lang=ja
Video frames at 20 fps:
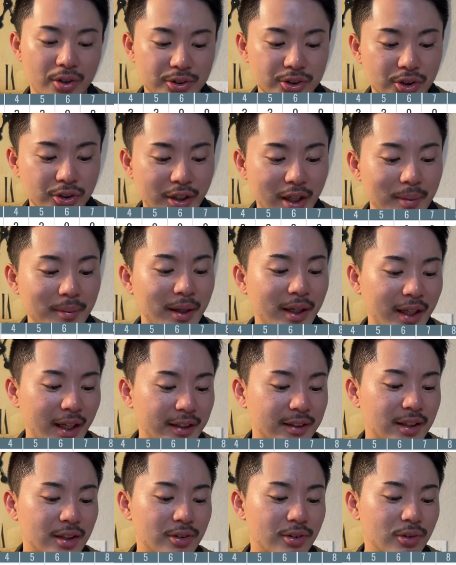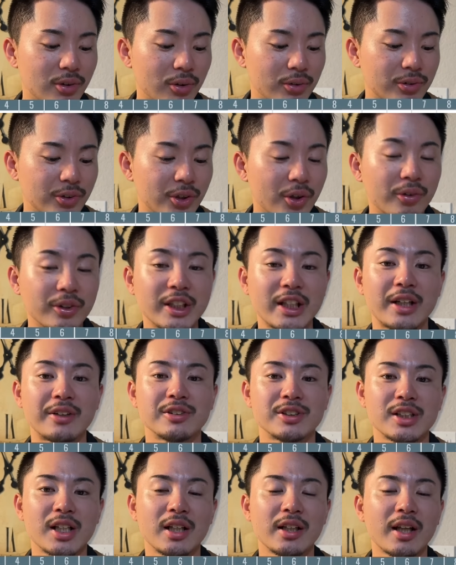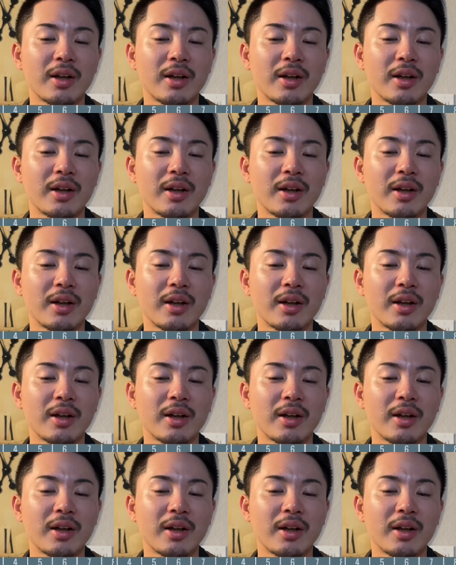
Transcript: ちょっとやばいなっていう、6、4になるんですね。